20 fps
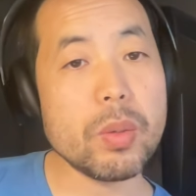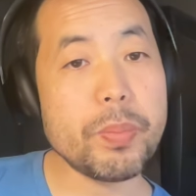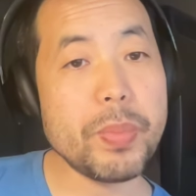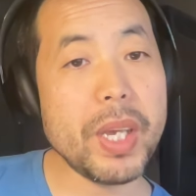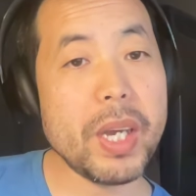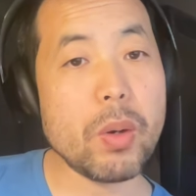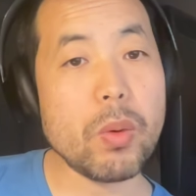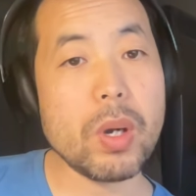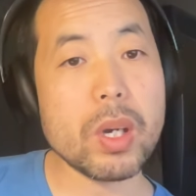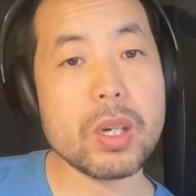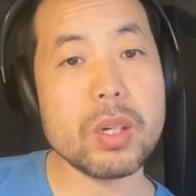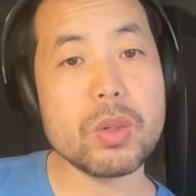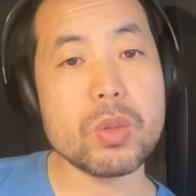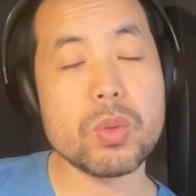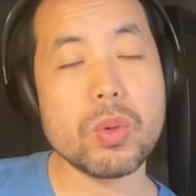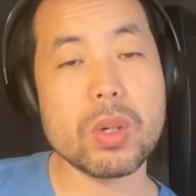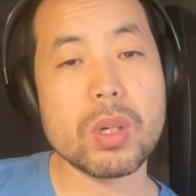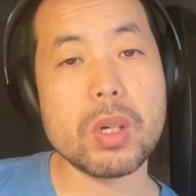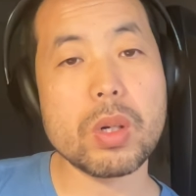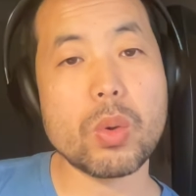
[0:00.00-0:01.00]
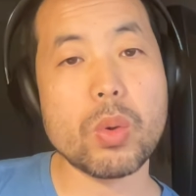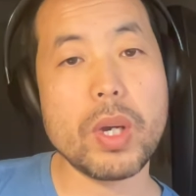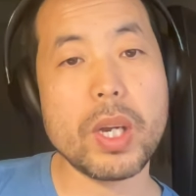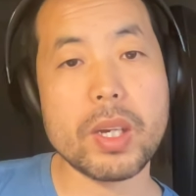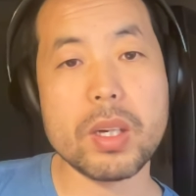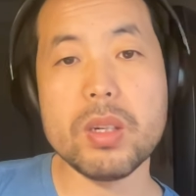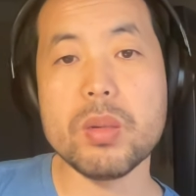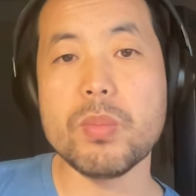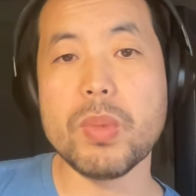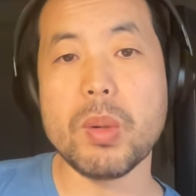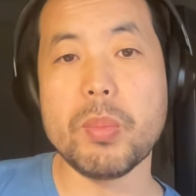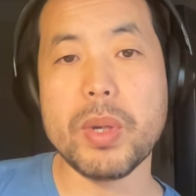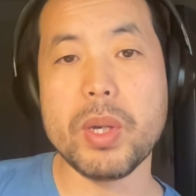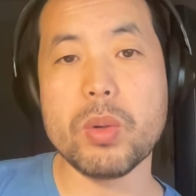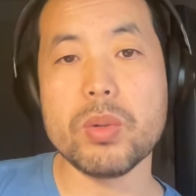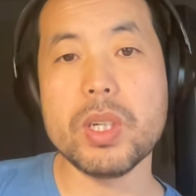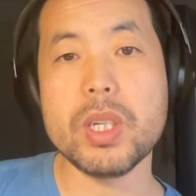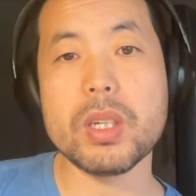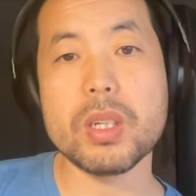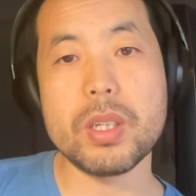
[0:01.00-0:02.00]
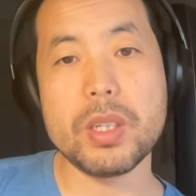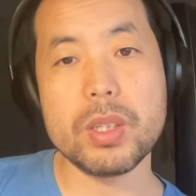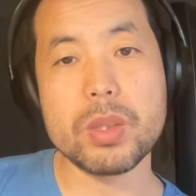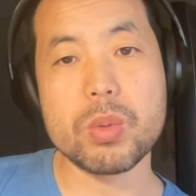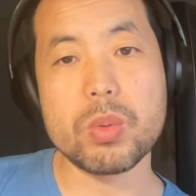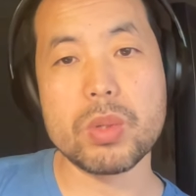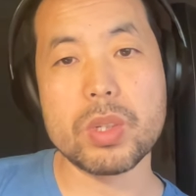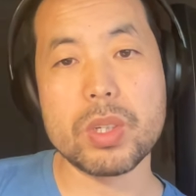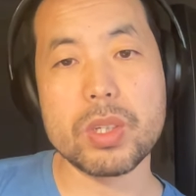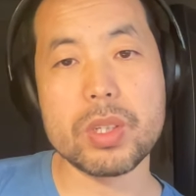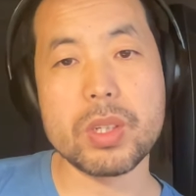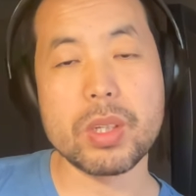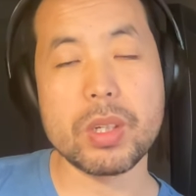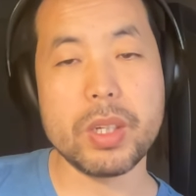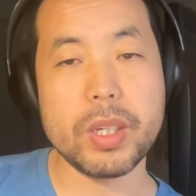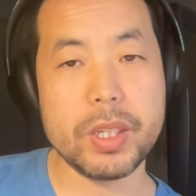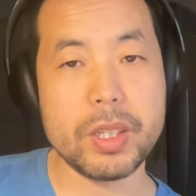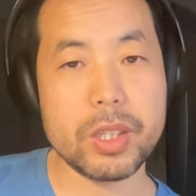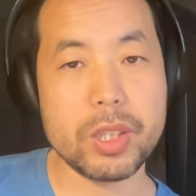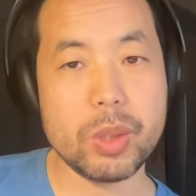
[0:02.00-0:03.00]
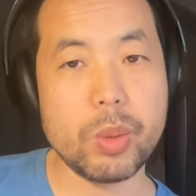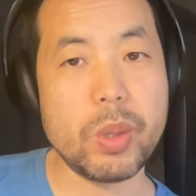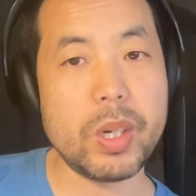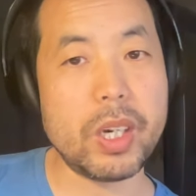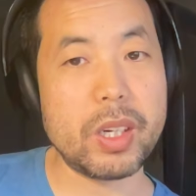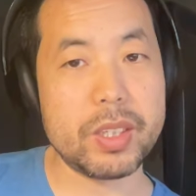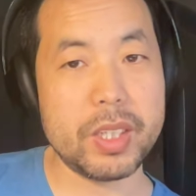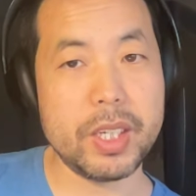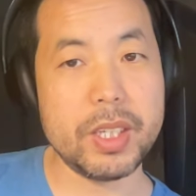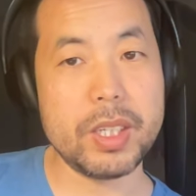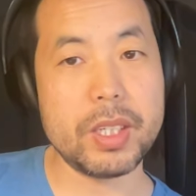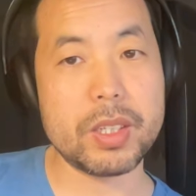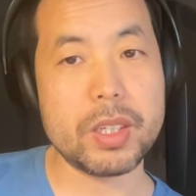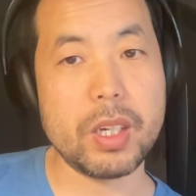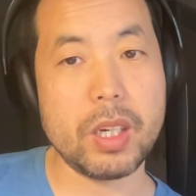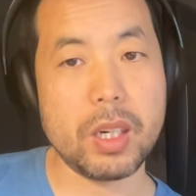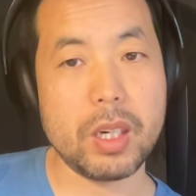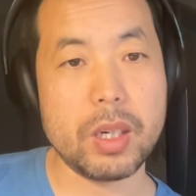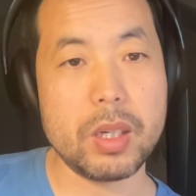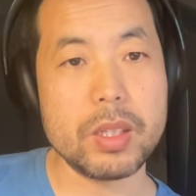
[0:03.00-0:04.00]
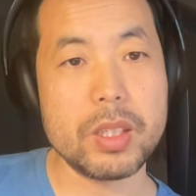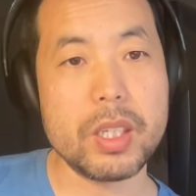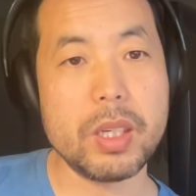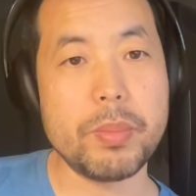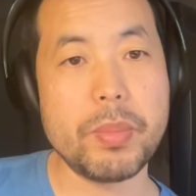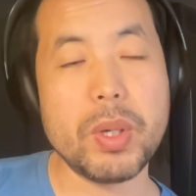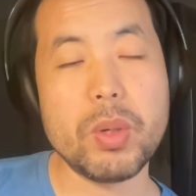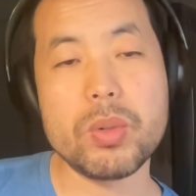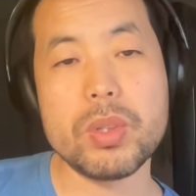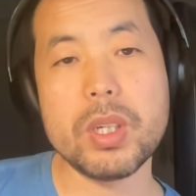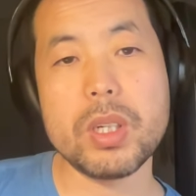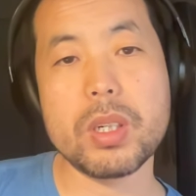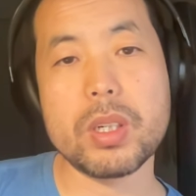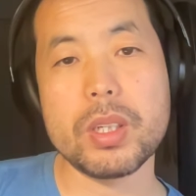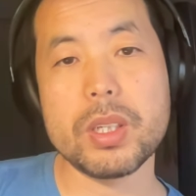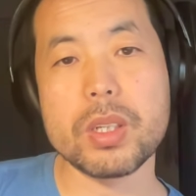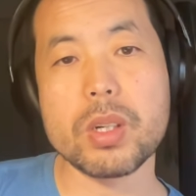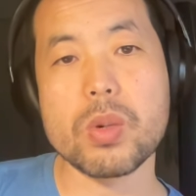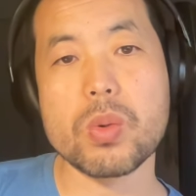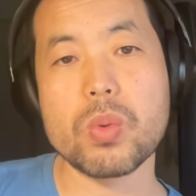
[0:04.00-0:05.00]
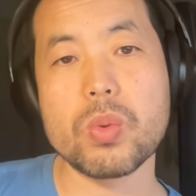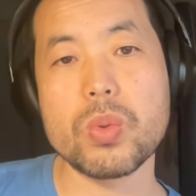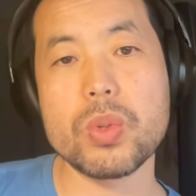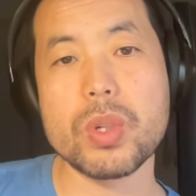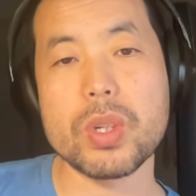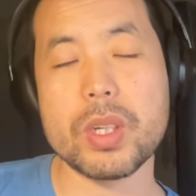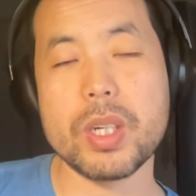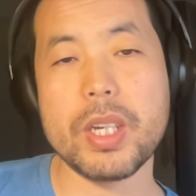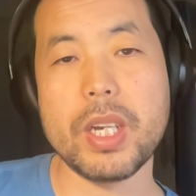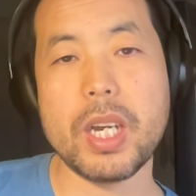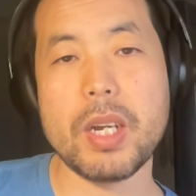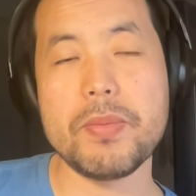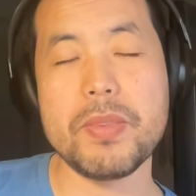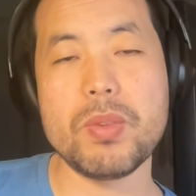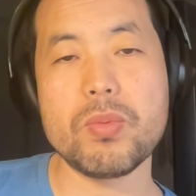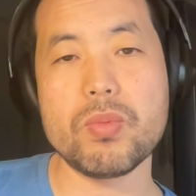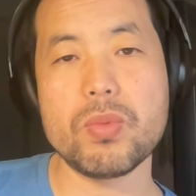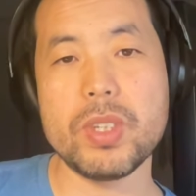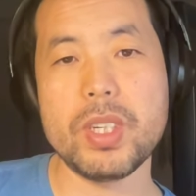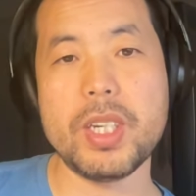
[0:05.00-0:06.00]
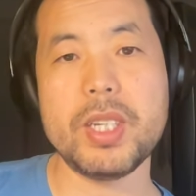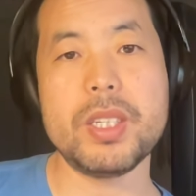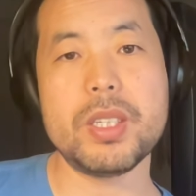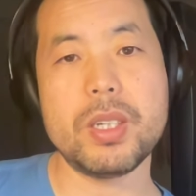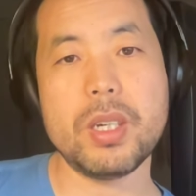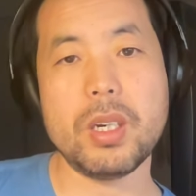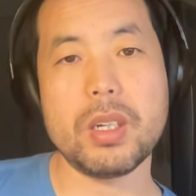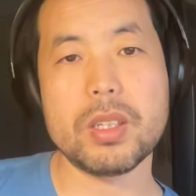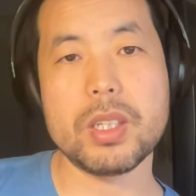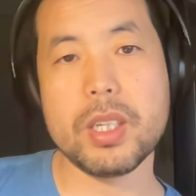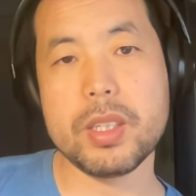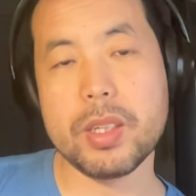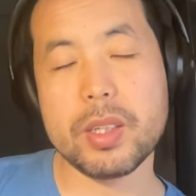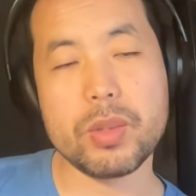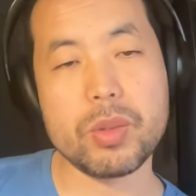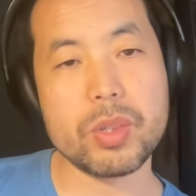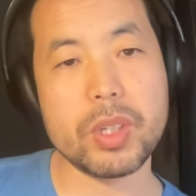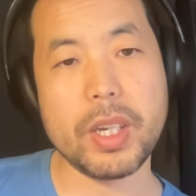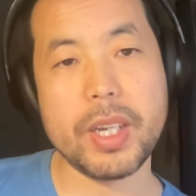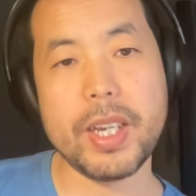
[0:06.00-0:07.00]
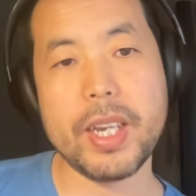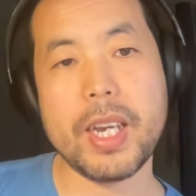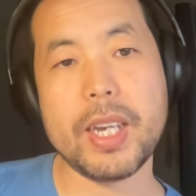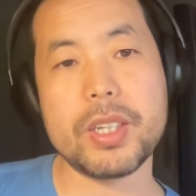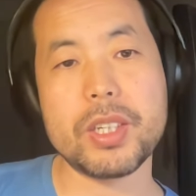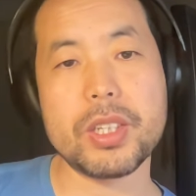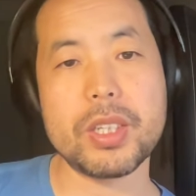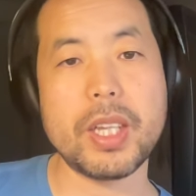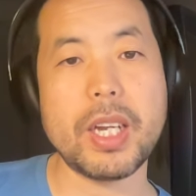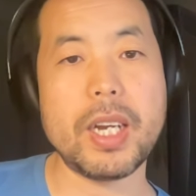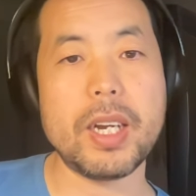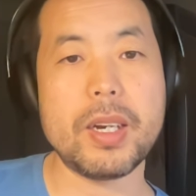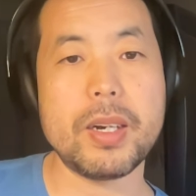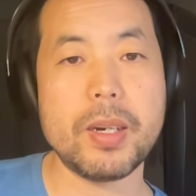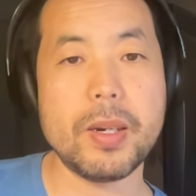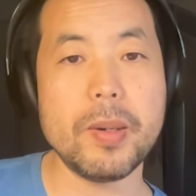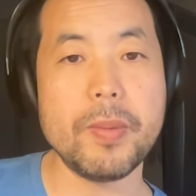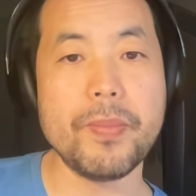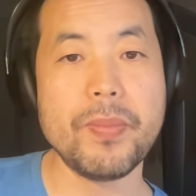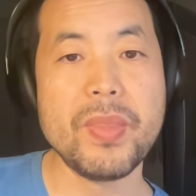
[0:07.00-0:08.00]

他说：“变化更多、更快、更猛，没有任何一种知识可以使用两年以上啊，也没有任何一个工业可以安稳五年以上，真的就是 AI 时代啊，